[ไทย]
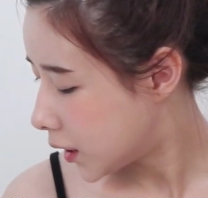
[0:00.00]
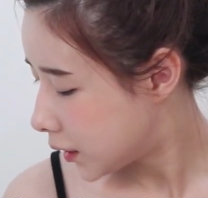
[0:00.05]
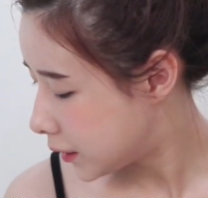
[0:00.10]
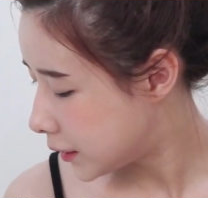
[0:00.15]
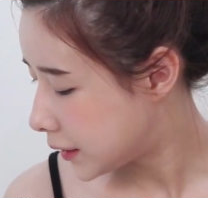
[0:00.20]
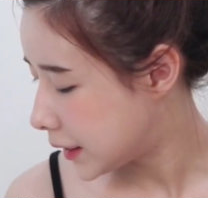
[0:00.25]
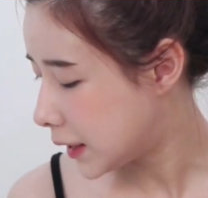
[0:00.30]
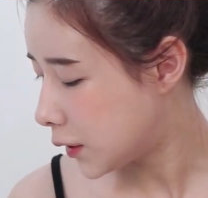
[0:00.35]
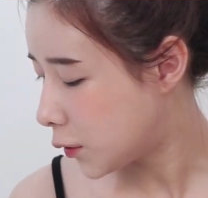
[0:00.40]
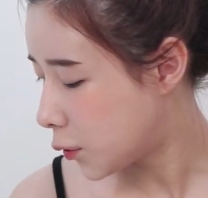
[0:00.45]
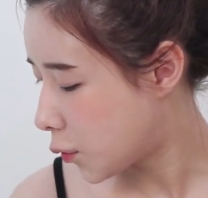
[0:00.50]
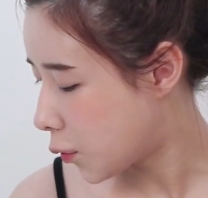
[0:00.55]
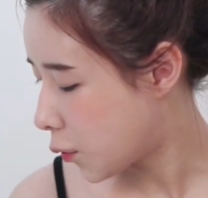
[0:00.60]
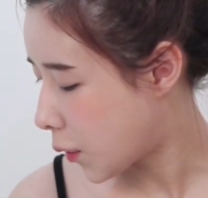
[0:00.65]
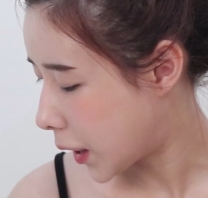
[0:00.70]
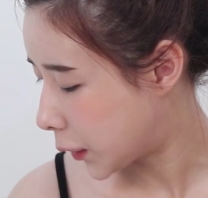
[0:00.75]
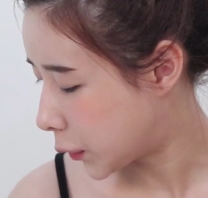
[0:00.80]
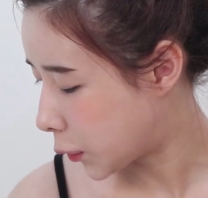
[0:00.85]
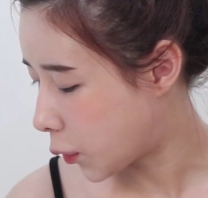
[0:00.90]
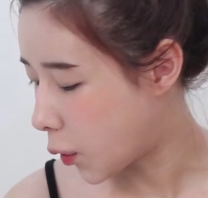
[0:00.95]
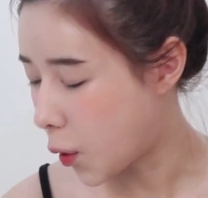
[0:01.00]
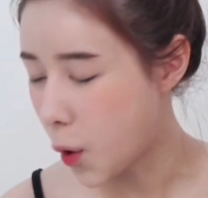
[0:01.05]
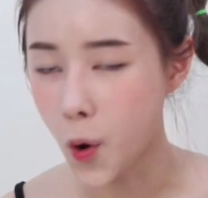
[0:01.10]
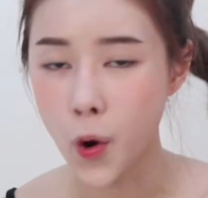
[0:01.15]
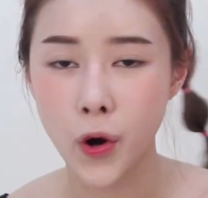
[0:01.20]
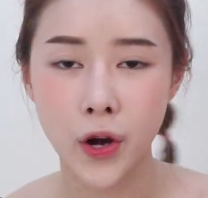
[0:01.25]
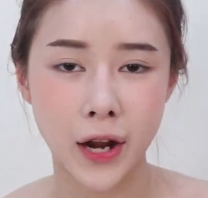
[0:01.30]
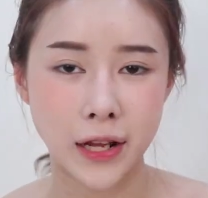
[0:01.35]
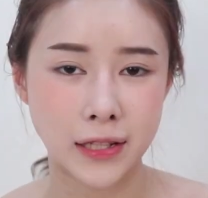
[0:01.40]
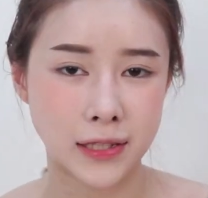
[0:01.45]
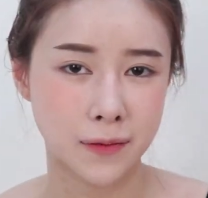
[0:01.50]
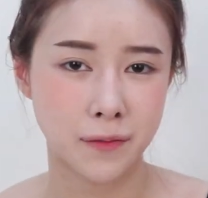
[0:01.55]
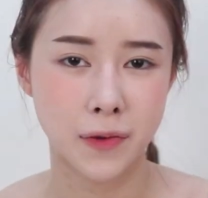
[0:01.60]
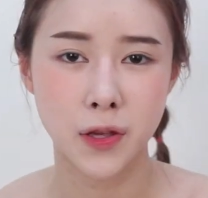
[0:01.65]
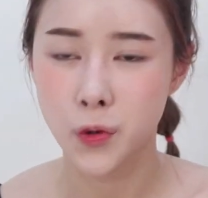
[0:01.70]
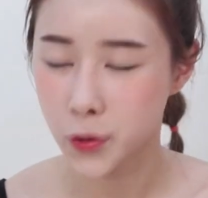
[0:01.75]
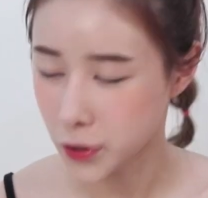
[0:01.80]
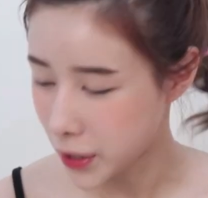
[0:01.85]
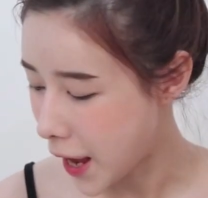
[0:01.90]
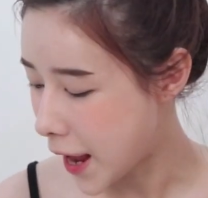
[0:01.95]
คือนี่รู้ว่าทุกคนน่ะจะไม่
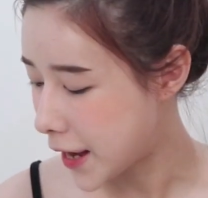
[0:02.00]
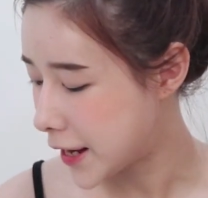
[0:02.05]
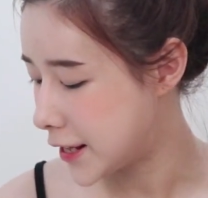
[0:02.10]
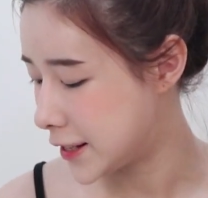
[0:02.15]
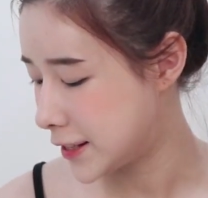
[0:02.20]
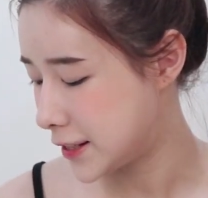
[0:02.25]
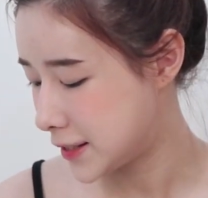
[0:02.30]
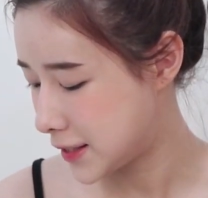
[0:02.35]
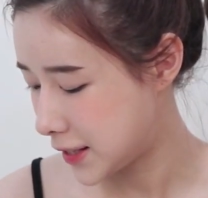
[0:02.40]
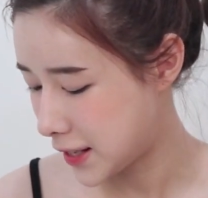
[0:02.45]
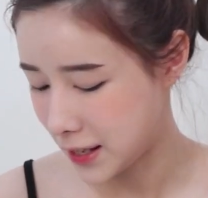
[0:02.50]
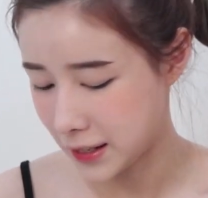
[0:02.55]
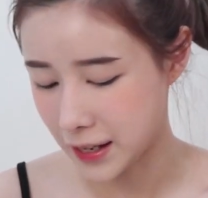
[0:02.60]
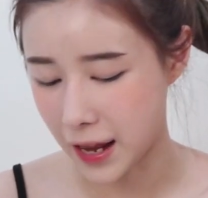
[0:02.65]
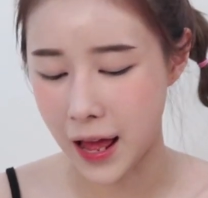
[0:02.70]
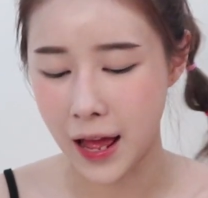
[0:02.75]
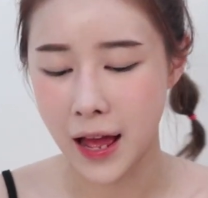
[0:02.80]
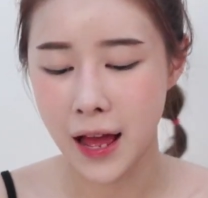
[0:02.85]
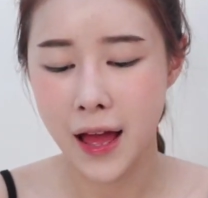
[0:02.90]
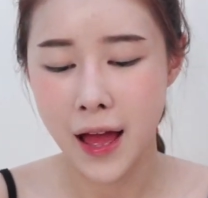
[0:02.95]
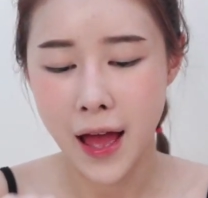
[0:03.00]
หยุดแค่นี้จริงๆนะ